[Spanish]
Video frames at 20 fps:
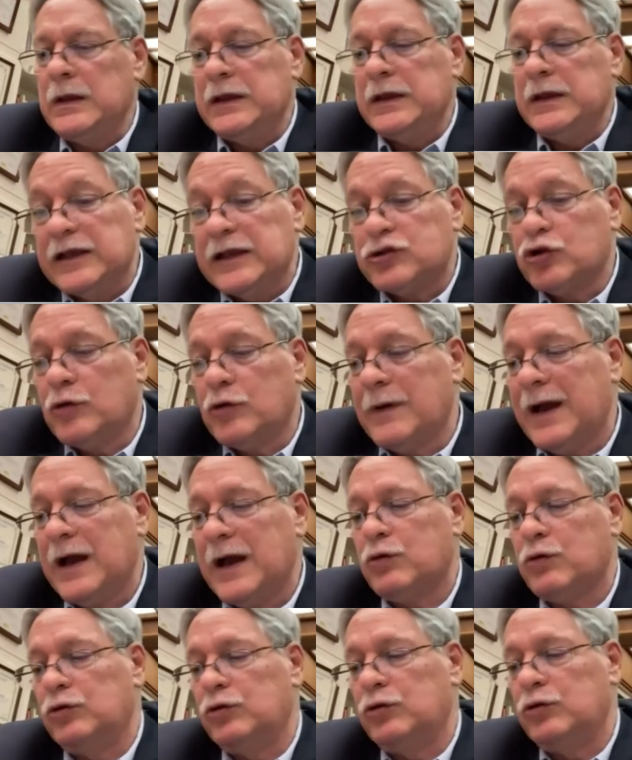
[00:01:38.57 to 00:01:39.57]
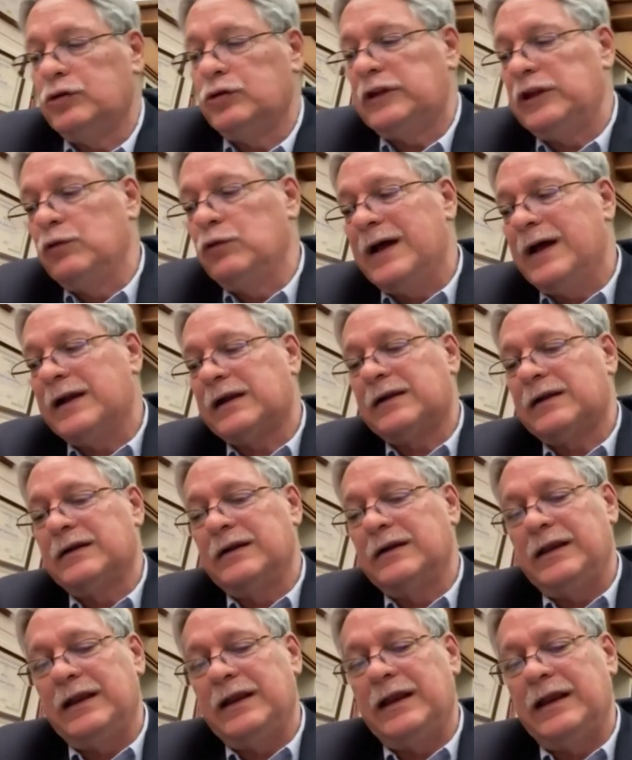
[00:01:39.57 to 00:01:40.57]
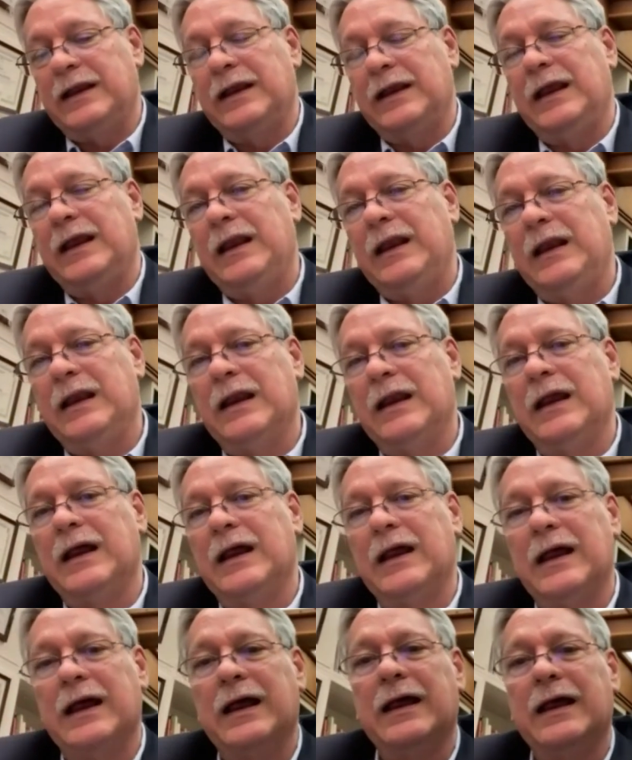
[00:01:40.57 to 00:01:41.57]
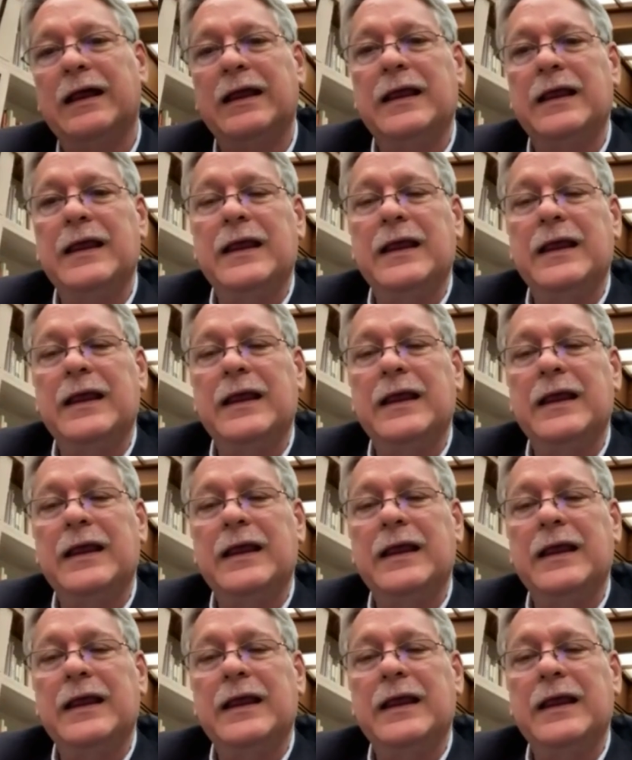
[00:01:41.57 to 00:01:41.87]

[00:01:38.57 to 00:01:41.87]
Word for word: Y eso va a continuar en el, ah,